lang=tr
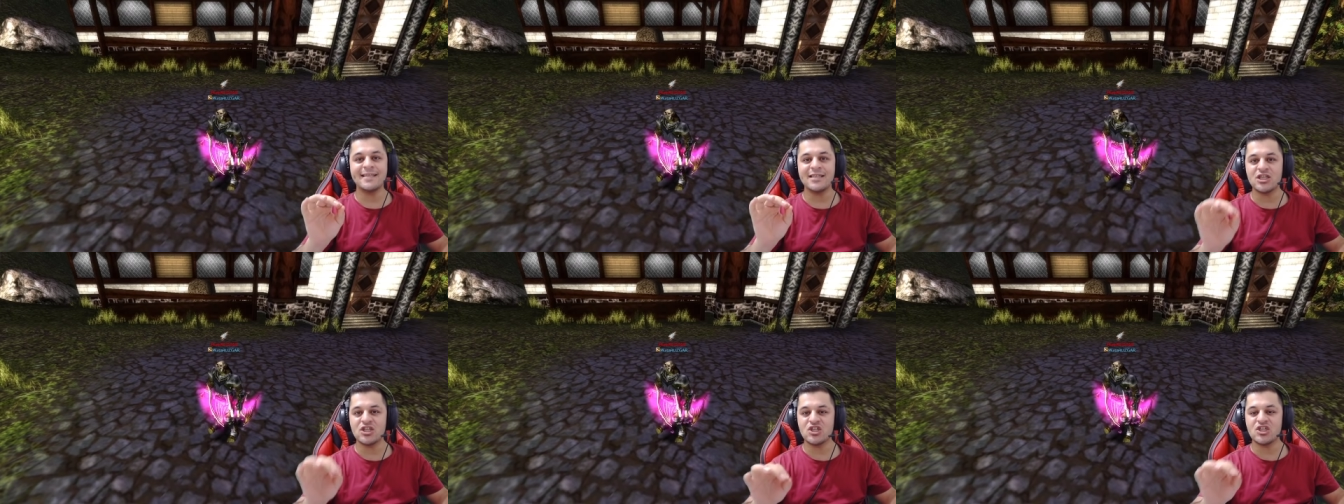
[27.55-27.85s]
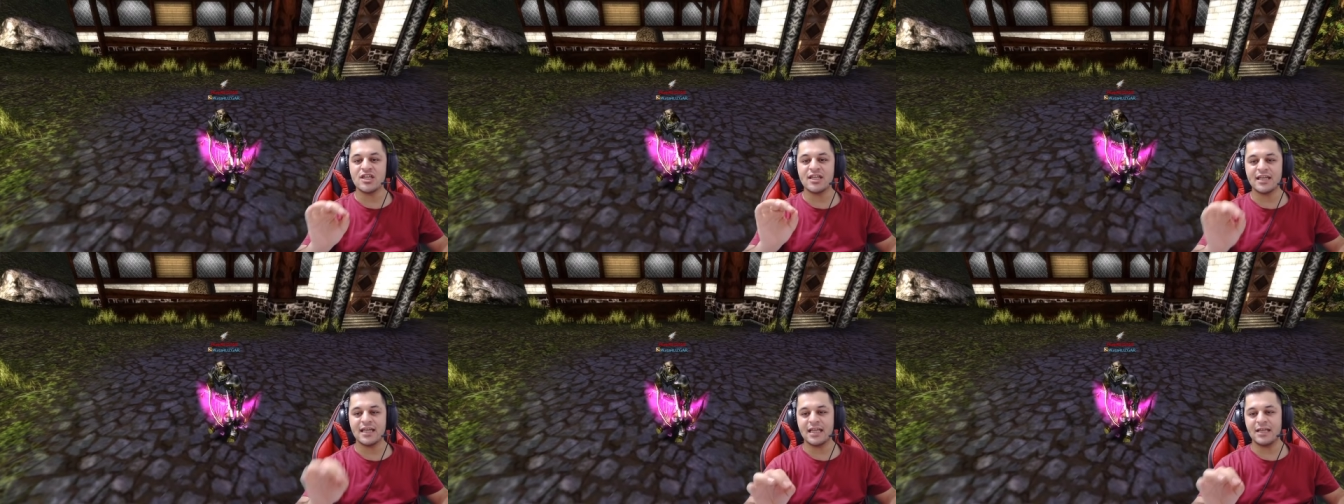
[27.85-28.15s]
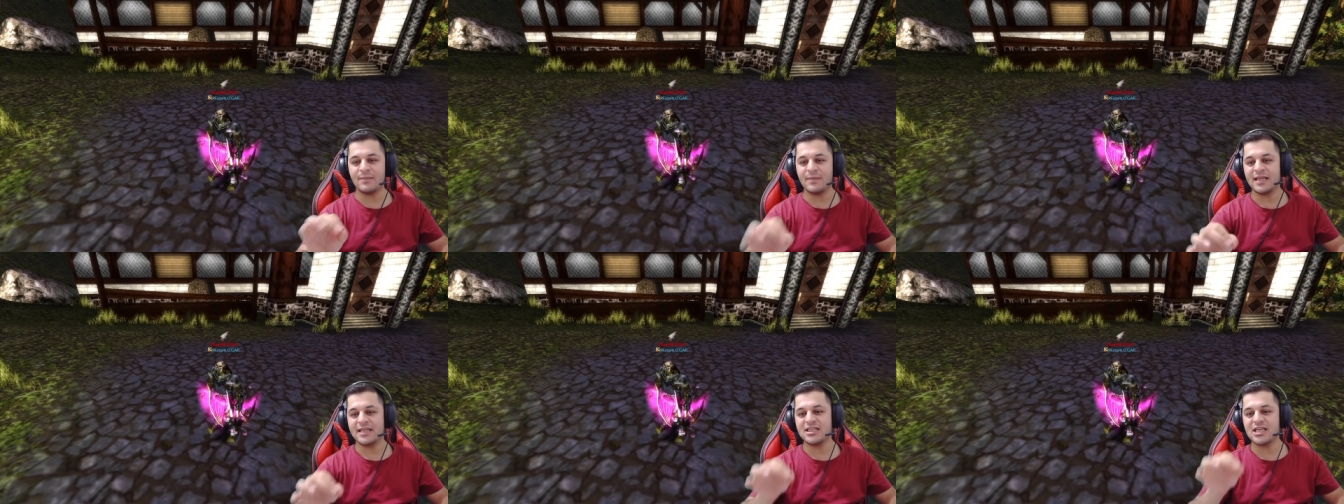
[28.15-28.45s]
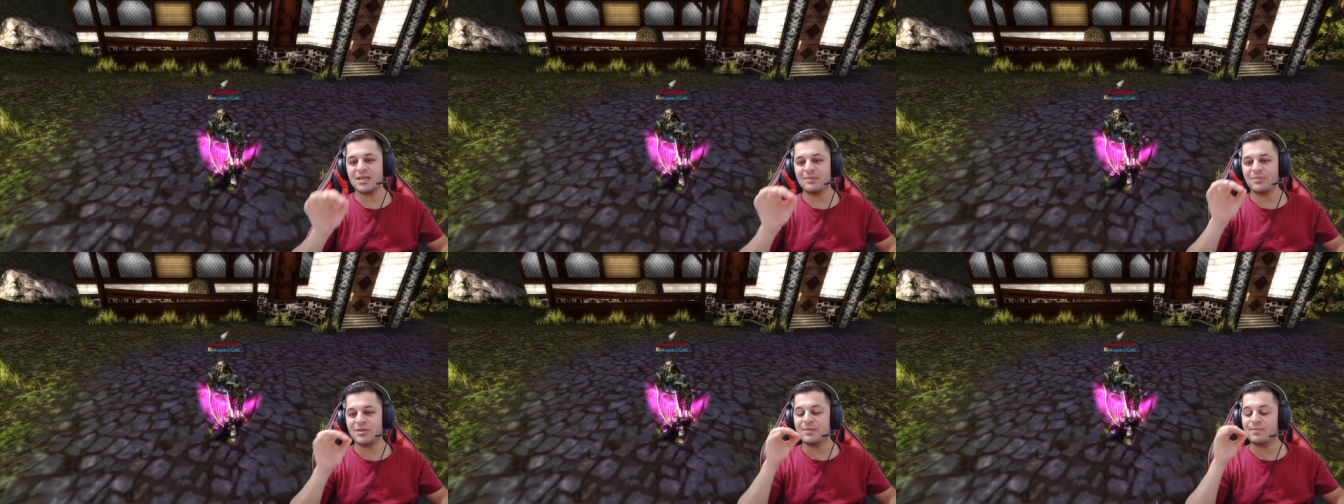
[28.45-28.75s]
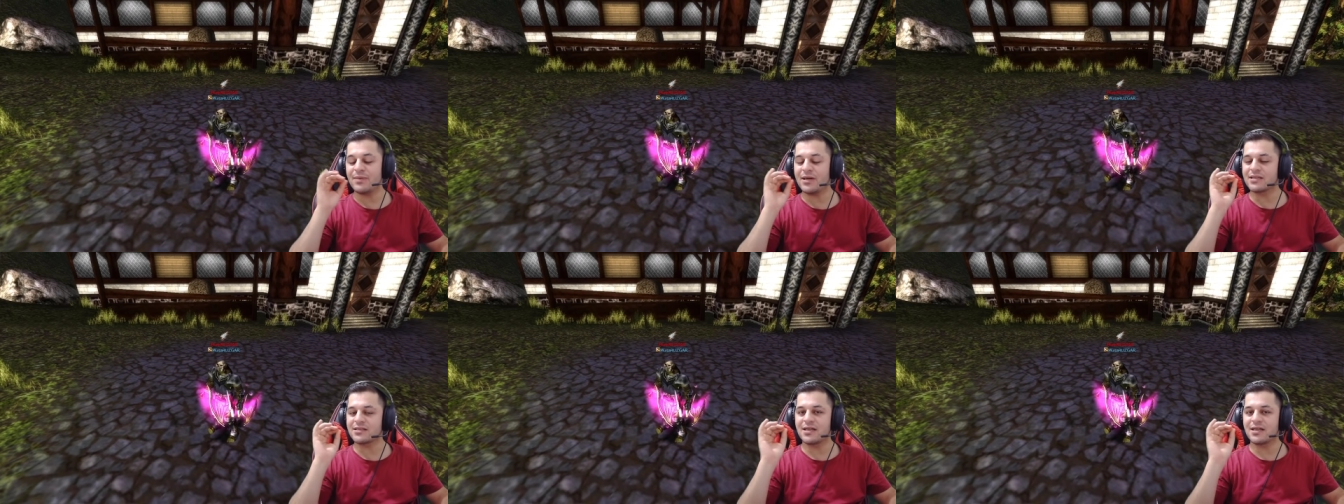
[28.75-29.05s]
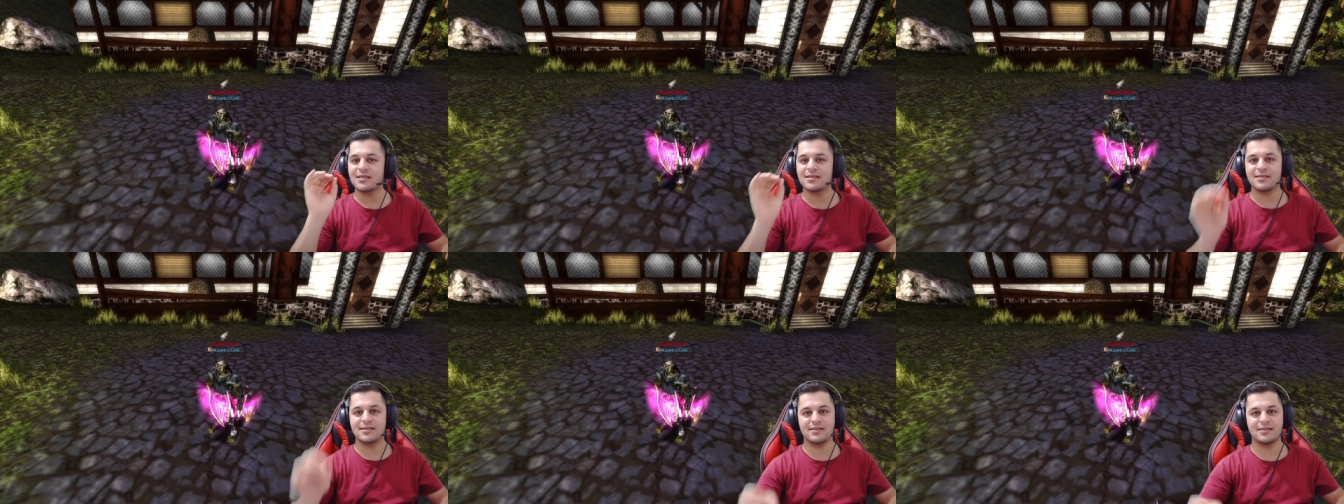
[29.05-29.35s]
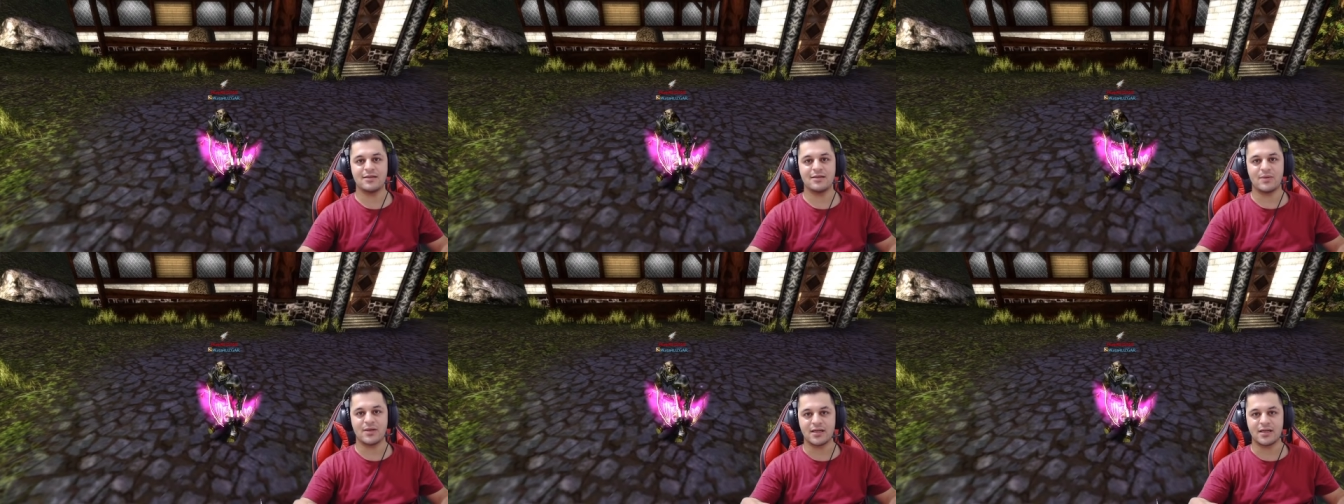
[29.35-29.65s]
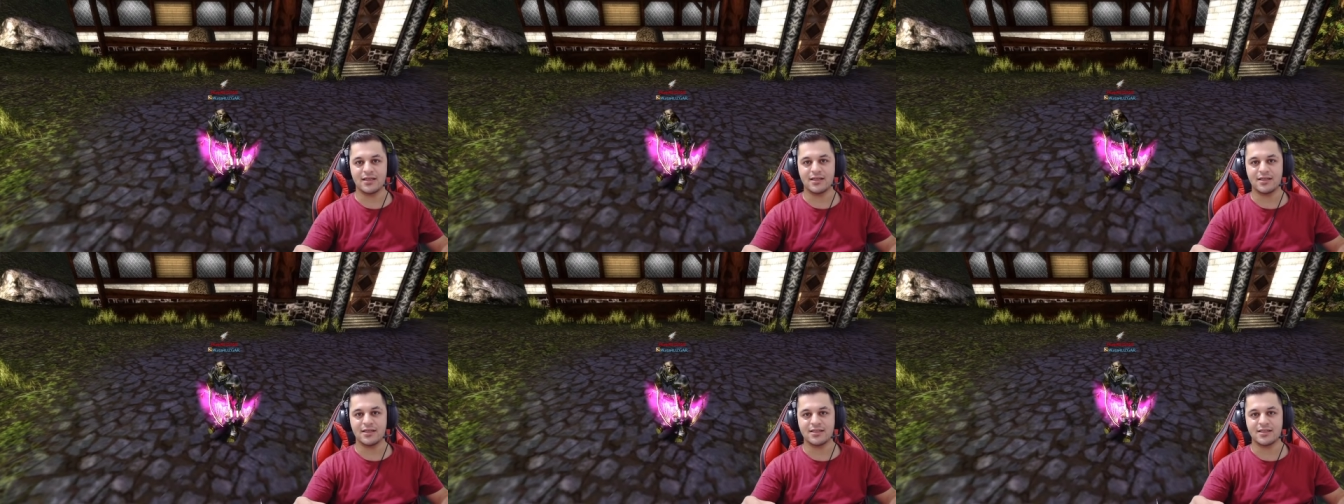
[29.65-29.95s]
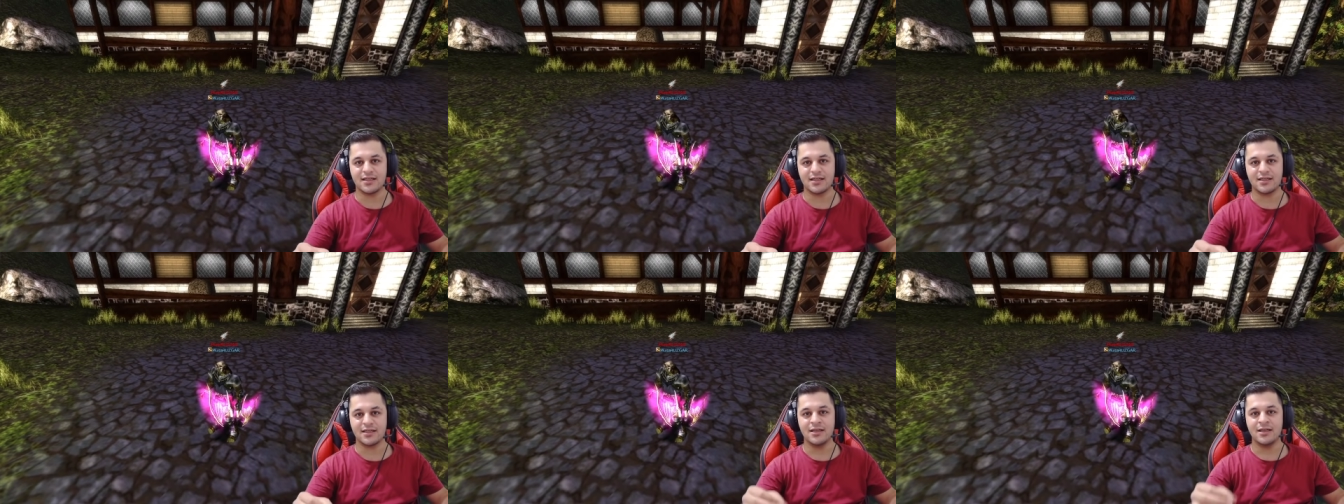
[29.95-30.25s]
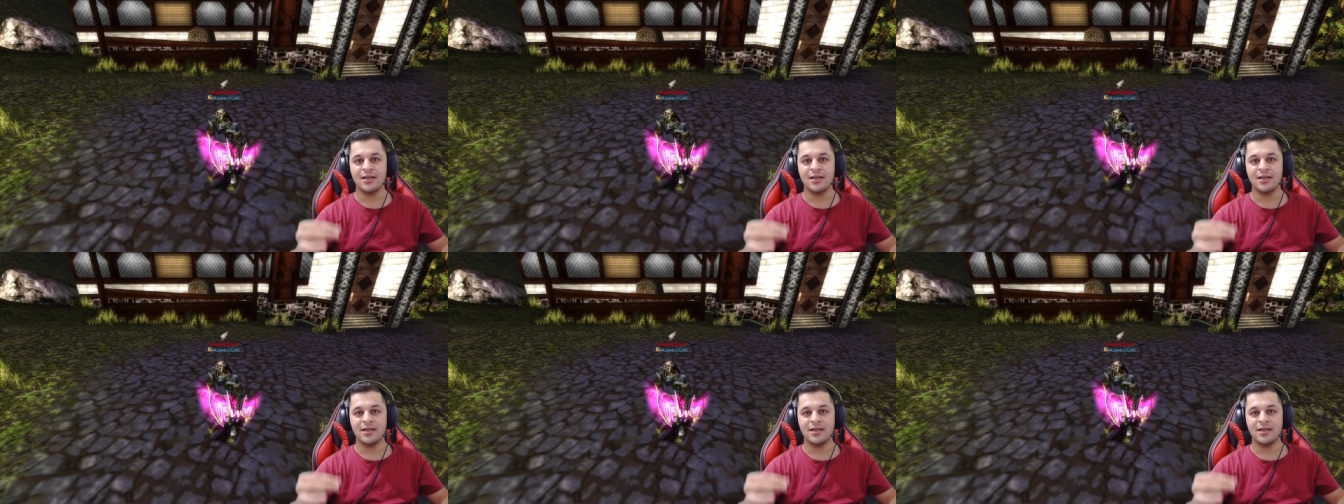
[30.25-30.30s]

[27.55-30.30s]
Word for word: işine gelebilecek bir pazar sistemi arkadaşlar.